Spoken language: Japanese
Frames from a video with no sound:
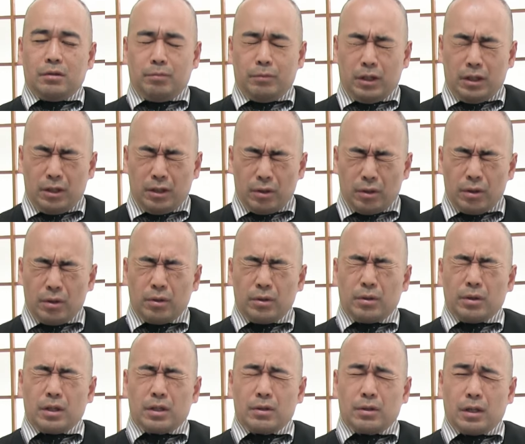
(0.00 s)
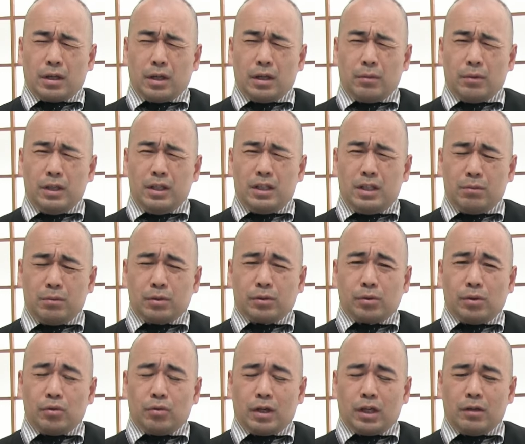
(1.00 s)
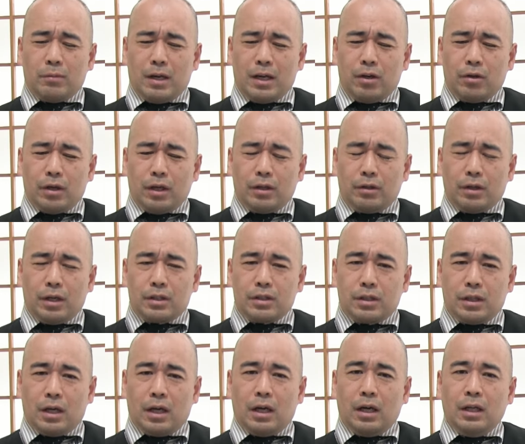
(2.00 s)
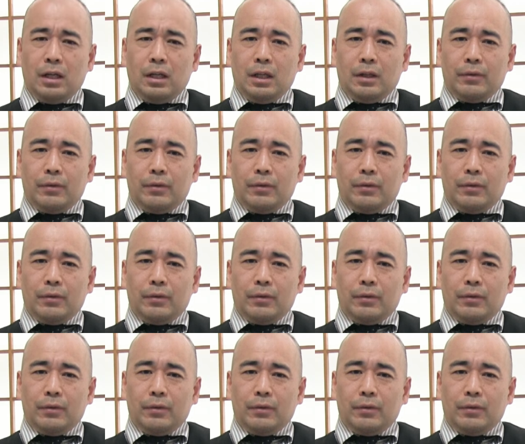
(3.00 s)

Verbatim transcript: 右寄りの人たちの中でも一部そういうわきまえのない人たちが、